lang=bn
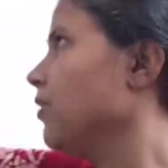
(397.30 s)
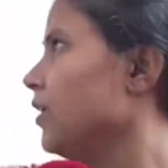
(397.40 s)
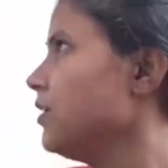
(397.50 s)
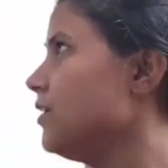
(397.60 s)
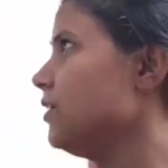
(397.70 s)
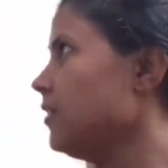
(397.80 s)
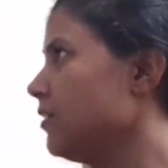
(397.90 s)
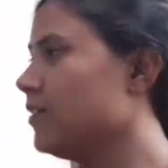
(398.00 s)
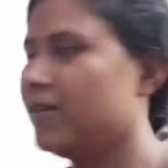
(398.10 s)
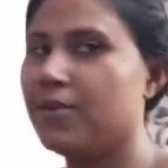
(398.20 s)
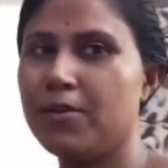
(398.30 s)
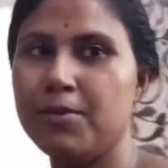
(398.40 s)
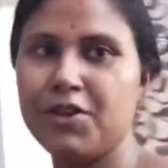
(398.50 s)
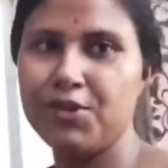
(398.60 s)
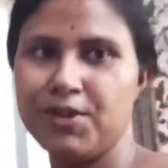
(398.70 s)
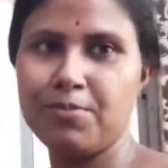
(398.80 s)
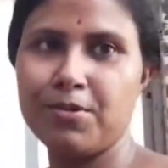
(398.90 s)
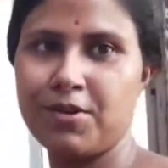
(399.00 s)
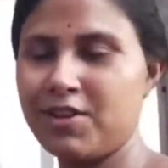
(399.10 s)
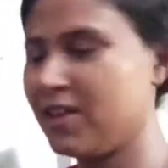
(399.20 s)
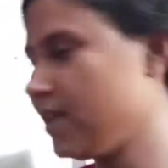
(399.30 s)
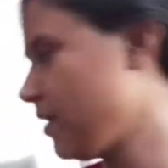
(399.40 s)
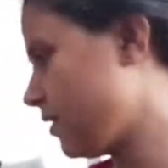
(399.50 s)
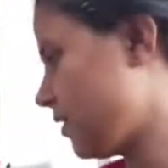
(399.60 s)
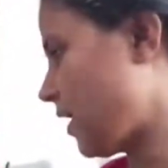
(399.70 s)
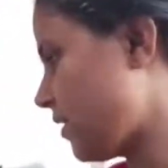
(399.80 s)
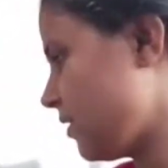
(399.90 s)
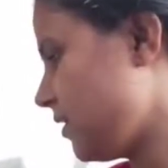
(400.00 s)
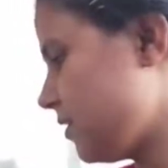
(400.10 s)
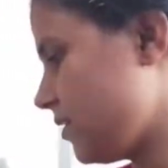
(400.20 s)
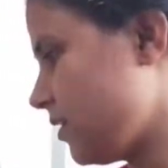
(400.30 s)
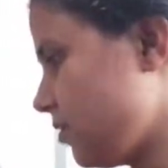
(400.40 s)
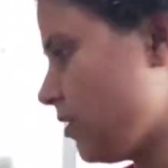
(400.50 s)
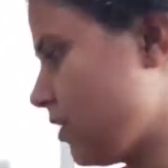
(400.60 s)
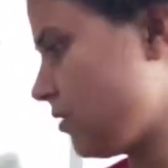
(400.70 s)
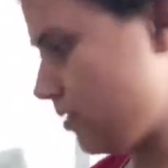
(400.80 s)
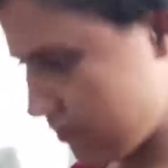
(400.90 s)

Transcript: হয়নি অভিশ্রুতি করছে আনকে এসছে তো এখন